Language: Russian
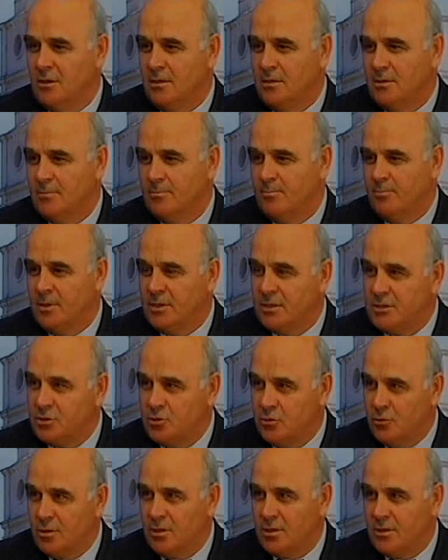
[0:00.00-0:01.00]
Это
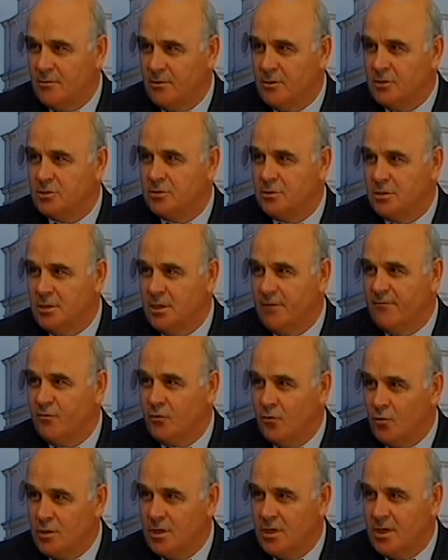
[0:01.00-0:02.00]
подчеркивает,
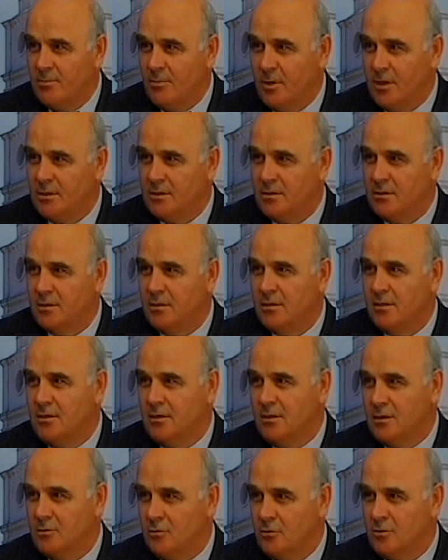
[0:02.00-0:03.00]
что я в той
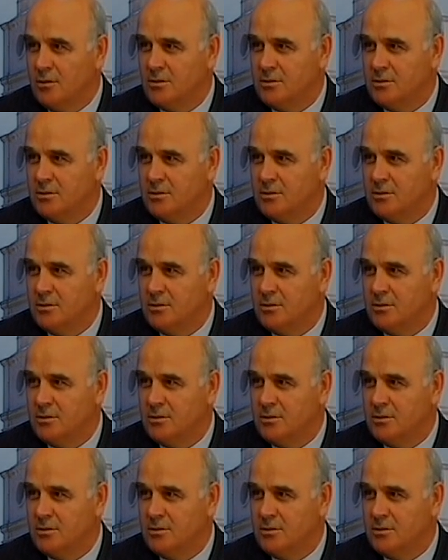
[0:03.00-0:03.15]
команде –